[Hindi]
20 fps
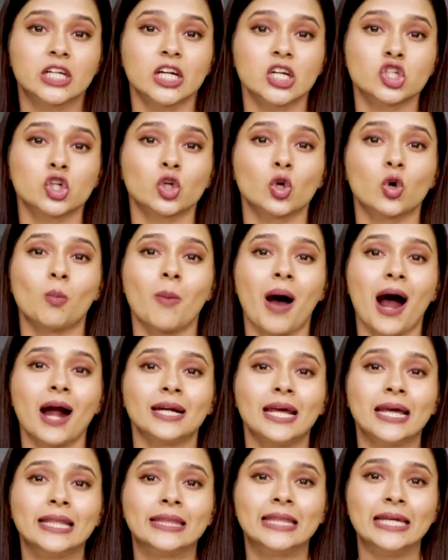कृष्ण
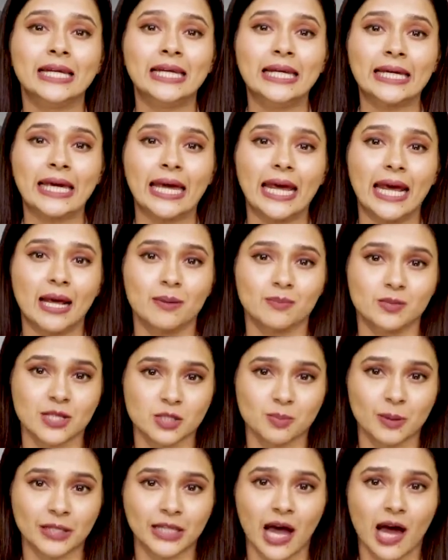कुमार ने दिल्ली के एम्स
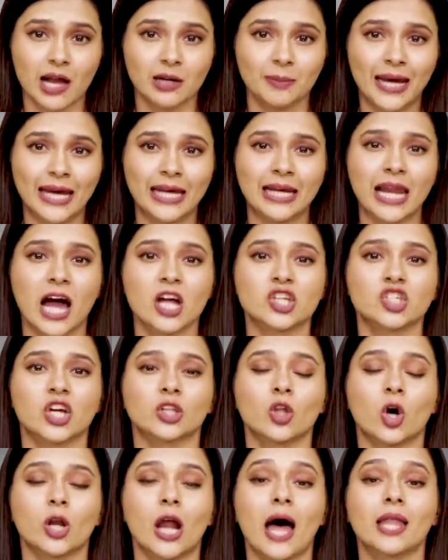अस्पताल में इलाज
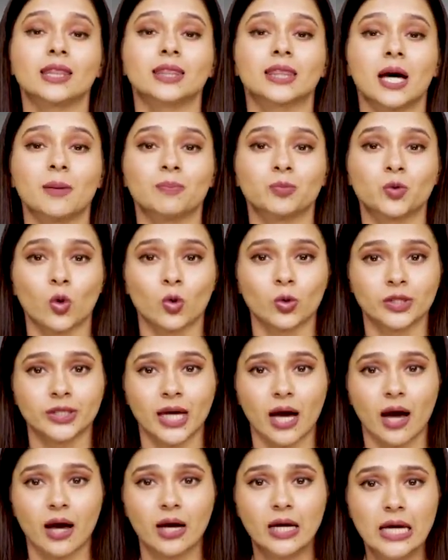के दौरान दम तोड़
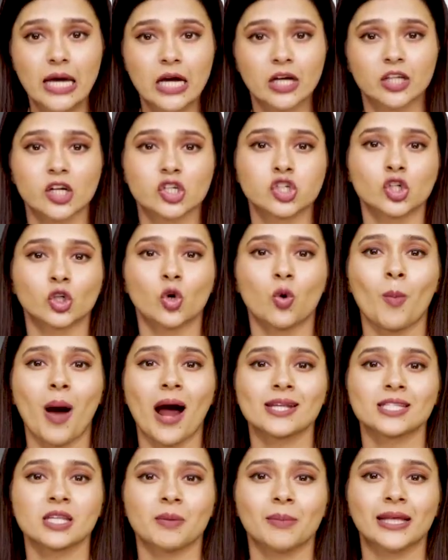दिया कृष्ण
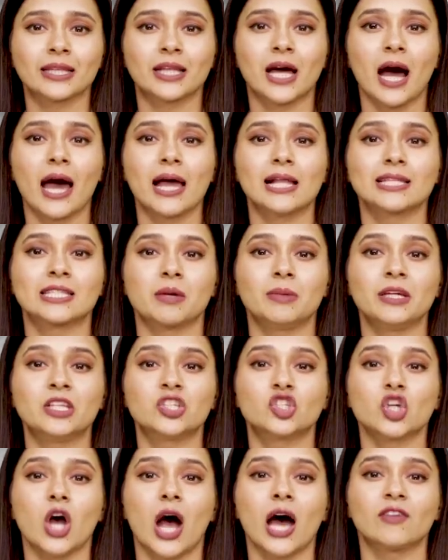कुमार समेत घायल सभी
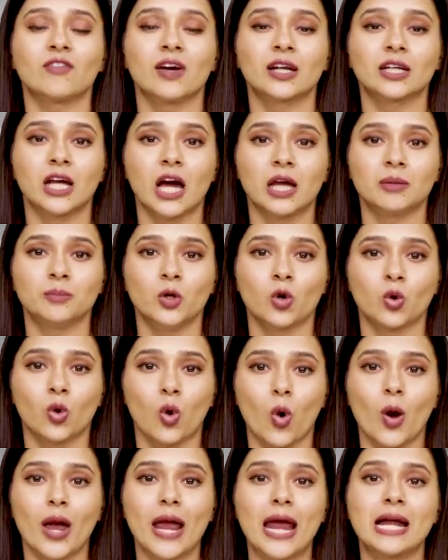चार वन कर्मियों
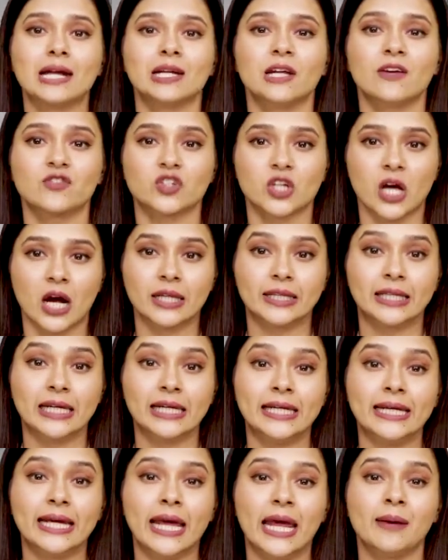को एयरलिफ्ट कर
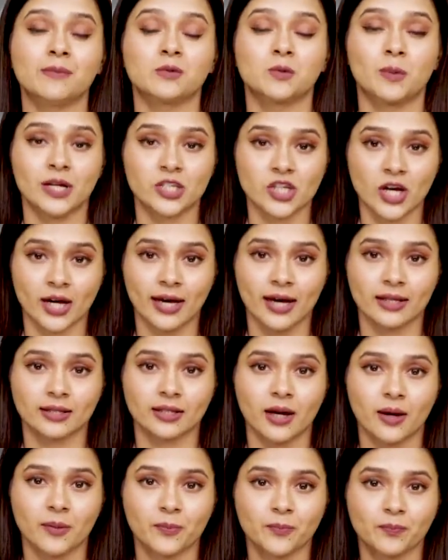दिल्ली एम्स भेजा गया
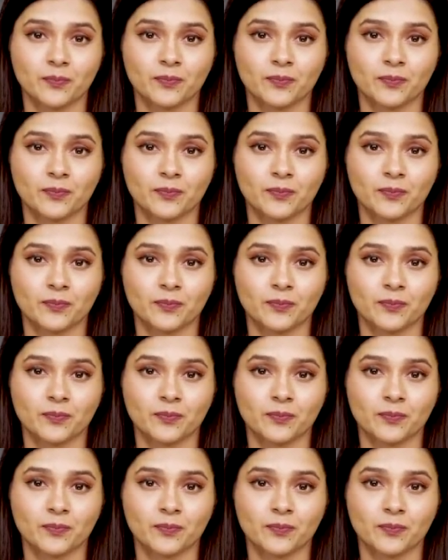था